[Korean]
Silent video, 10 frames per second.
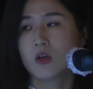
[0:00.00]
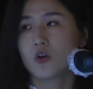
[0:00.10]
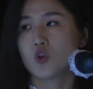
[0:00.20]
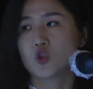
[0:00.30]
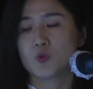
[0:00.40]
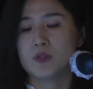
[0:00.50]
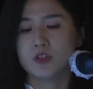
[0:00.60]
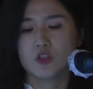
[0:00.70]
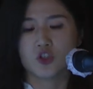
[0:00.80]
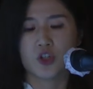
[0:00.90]
어, 두
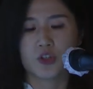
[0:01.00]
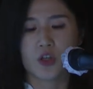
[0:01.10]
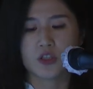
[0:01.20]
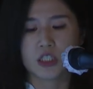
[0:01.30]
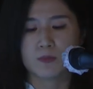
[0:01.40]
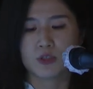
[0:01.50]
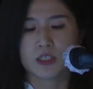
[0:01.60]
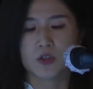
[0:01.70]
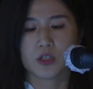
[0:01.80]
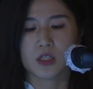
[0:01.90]
번째 주셨던
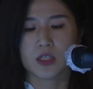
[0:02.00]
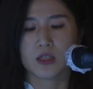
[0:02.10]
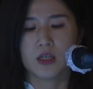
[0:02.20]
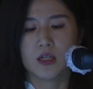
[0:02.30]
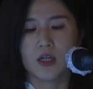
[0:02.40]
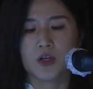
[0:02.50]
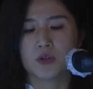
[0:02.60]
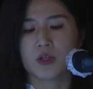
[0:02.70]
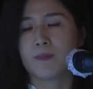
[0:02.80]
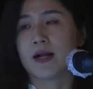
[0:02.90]
질문에서는
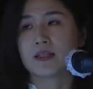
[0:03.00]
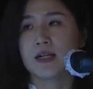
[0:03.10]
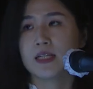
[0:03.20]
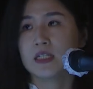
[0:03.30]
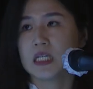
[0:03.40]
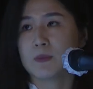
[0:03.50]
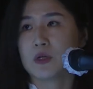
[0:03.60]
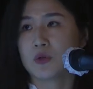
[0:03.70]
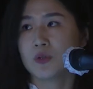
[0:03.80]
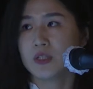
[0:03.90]
이렇게 발달
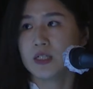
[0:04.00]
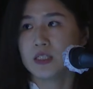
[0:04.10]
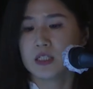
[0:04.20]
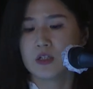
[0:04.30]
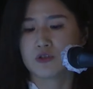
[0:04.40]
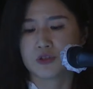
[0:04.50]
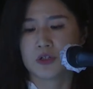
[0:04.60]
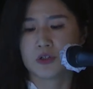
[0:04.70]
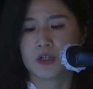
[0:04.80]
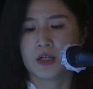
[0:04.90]
단계별로 콘텐츠를
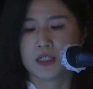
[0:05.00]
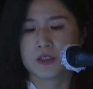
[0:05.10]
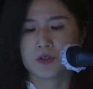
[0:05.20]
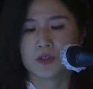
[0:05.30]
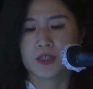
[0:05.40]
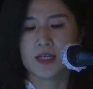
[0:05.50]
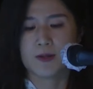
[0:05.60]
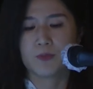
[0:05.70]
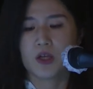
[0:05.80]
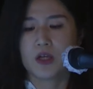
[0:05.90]
구성 기획했었는데
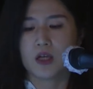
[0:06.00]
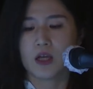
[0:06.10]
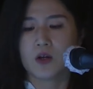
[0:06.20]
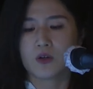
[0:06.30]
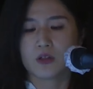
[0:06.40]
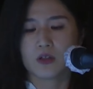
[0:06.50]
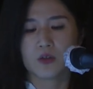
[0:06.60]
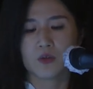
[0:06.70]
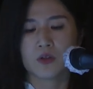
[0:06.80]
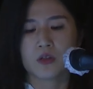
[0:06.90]
이런
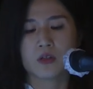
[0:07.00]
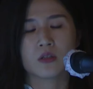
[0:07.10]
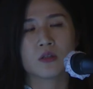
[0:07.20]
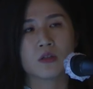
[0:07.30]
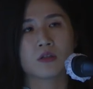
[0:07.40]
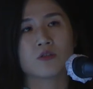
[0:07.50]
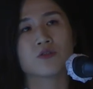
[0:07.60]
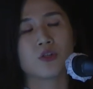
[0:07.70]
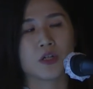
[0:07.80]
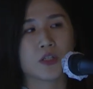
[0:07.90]
음,
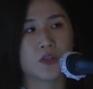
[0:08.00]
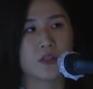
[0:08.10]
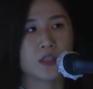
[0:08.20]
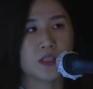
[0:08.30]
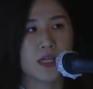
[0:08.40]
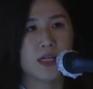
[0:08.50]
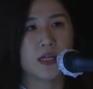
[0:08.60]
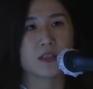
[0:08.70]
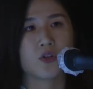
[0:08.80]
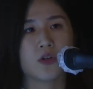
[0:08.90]
구성에서는
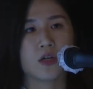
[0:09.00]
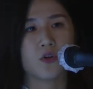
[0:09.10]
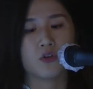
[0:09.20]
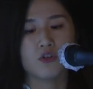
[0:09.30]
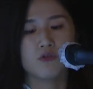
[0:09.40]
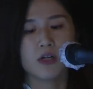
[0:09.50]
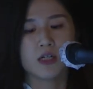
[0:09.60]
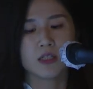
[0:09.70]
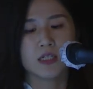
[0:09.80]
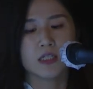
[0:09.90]
크게 저희가
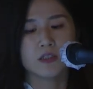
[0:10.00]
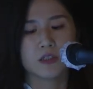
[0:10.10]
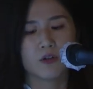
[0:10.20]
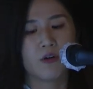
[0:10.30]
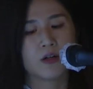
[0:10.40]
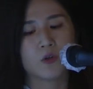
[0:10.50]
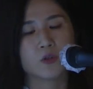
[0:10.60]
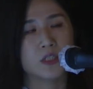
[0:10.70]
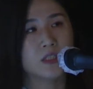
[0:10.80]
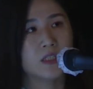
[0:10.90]
영유아 타겟과 그리고
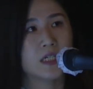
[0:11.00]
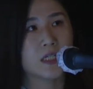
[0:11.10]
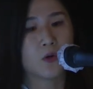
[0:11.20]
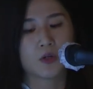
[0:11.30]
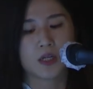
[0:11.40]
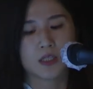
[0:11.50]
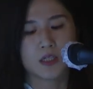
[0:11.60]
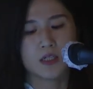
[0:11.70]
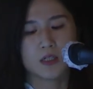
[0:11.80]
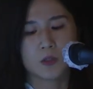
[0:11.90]
7세 이상
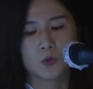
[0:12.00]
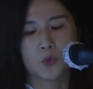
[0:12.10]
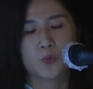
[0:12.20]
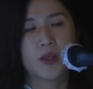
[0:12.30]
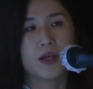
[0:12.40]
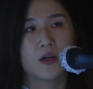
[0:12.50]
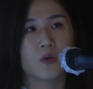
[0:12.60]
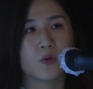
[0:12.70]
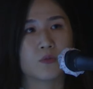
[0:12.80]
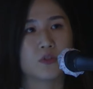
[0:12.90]
어린이들 그리고
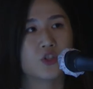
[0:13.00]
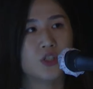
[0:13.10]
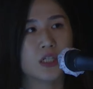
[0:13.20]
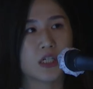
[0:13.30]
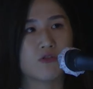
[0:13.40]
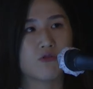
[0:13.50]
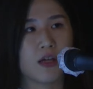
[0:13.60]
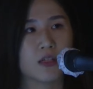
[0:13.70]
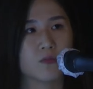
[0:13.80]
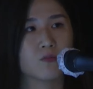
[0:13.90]
어, 취약
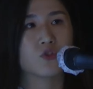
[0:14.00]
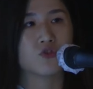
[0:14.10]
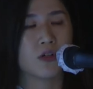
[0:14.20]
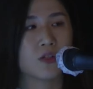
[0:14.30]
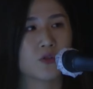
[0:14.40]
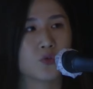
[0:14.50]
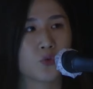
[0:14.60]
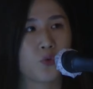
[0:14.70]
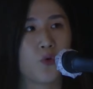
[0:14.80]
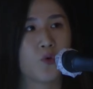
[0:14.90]
이후에 중학년
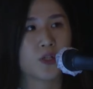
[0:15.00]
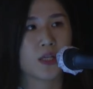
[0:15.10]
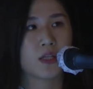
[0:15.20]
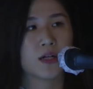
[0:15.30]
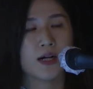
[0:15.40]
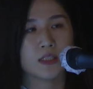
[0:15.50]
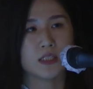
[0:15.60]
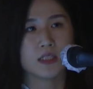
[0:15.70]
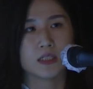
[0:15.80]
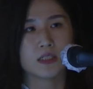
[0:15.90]
정도의
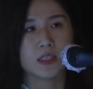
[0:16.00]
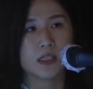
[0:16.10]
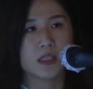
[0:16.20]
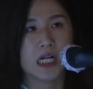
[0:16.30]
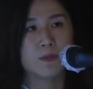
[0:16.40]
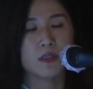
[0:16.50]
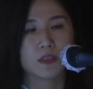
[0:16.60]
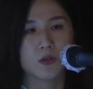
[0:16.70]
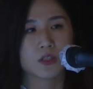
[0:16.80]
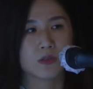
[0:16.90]
어린이들까지를 생각을
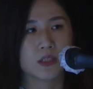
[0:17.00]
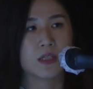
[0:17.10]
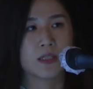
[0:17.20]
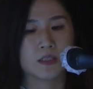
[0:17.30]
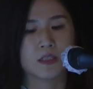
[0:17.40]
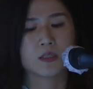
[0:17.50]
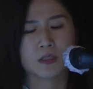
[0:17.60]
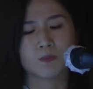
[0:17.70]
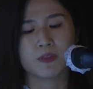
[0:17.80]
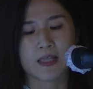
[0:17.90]
하면서 좀
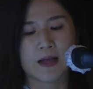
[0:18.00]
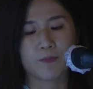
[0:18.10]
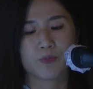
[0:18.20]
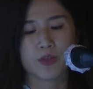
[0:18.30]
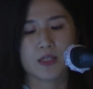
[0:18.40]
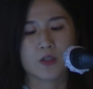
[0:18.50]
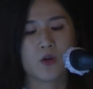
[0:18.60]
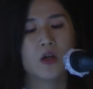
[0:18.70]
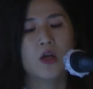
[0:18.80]
기획했었습니다. 그래서